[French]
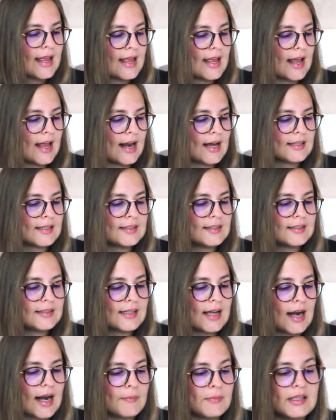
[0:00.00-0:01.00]
et elle a
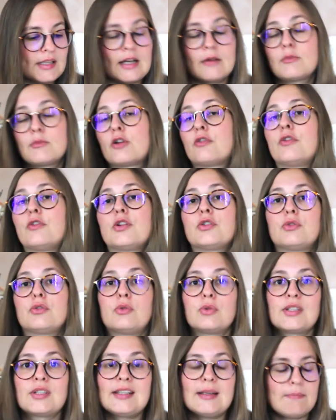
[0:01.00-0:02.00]
assisté à la métamorphose
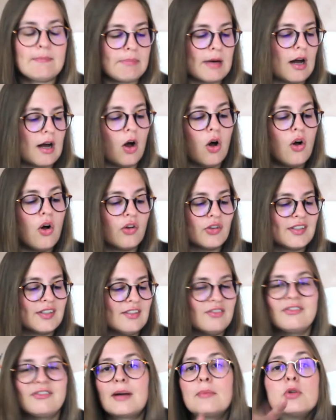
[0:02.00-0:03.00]
de ses parents en
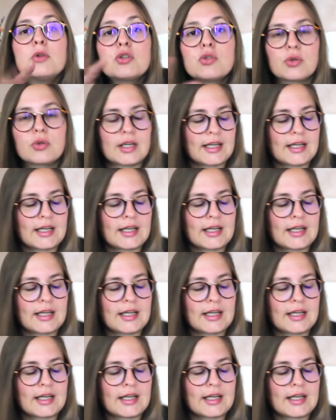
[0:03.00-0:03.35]
ces fameuses